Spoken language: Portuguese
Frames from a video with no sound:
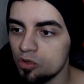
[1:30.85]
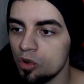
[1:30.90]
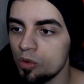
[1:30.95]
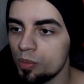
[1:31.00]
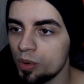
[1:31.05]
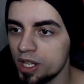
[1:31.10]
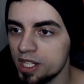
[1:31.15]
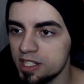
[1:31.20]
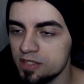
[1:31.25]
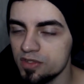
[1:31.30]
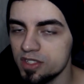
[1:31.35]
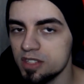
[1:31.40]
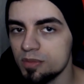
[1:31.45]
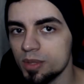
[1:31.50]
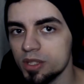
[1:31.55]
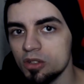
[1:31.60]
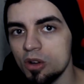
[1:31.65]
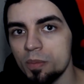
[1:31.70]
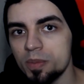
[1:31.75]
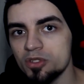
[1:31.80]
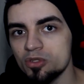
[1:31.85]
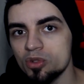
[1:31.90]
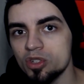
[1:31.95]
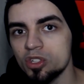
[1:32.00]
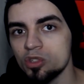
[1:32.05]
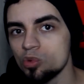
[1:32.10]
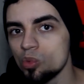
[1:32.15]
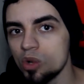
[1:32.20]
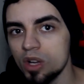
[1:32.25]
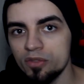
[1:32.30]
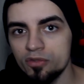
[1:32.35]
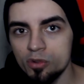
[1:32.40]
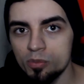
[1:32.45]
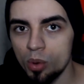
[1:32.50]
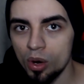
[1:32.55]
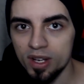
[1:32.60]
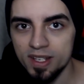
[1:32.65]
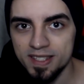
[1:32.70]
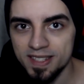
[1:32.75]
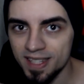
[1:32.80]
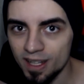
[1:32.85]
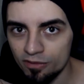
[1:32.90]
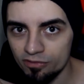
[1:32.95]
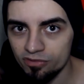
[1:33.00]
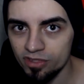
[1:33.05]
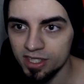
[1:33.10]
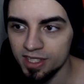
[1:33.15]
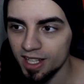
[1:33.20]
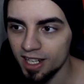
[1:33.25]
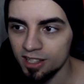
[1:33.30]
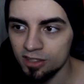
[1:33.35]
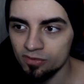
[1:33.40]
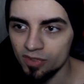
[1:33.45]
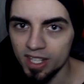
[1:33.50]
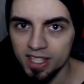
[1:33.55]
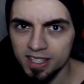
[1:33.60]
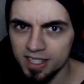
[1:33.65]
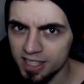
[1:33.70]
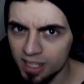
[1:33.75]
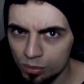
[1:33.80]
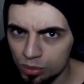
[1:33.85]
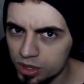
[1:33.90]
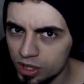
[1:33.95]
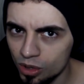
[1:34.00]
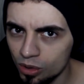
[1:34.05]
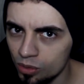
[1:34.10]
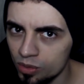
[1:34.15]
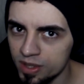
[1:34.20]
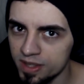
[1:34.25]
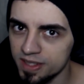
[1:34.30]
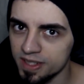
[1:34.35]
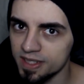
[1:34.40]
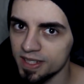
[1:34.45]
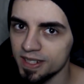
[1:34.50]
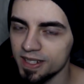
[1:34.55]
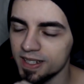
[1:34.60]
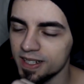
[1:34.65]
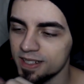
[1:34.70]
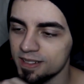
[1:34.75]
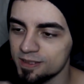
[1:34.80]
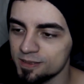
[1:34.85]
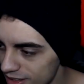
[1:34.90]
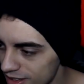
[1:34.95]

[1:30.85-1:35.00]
porque se você botar uma pessoa que nunca viu boxe na vida, ela não vai entender muita coisa, tá ligado?